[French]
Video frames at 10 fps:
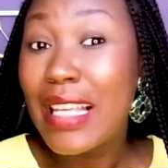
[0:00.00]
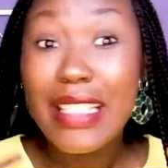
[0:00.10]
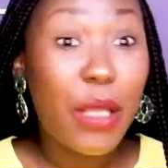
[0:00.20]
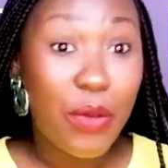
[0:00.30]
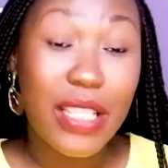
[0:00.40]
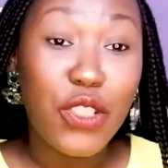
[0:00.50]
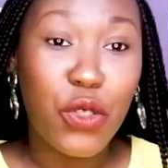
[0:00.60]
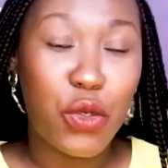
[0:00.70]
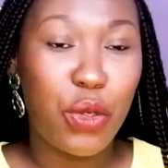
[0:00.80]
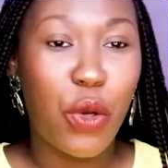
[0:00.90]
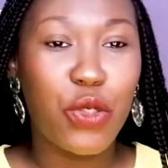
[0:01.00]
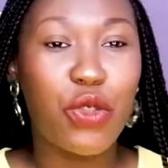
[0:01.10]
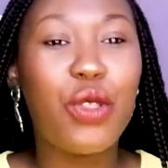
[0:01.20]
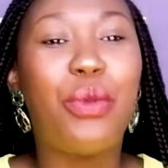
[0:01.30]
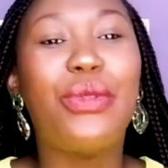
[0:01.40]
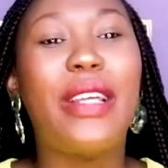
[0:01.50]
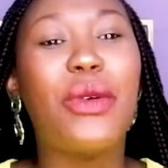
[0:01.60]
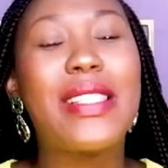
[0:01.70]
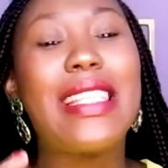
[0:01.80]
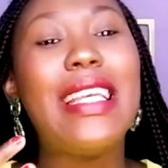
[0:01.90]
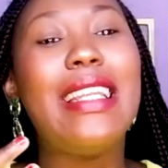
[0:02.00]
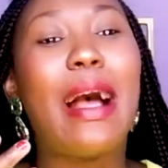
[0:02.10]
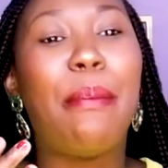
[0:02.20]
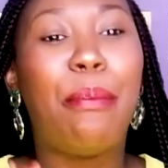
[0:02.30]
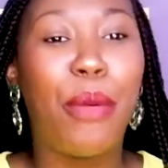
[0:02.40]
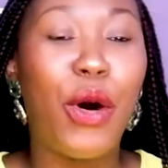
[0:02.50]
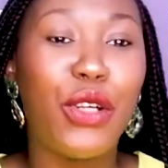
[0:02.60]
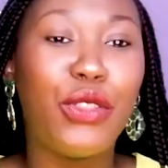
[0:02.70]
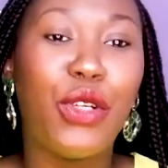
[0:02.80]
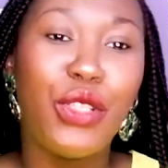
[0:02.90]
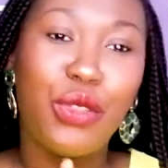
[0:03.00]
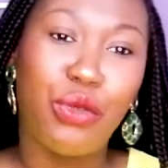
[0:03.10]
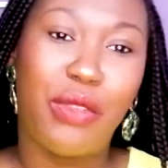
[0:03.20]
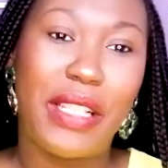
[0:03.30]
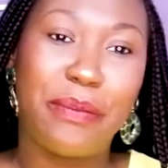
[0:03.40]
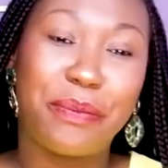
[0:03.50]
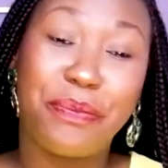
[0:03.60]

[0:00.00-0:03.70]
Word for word: C'est pour ça que je suis là aujourd'hui pour t'annoncer la bonne nouvelle.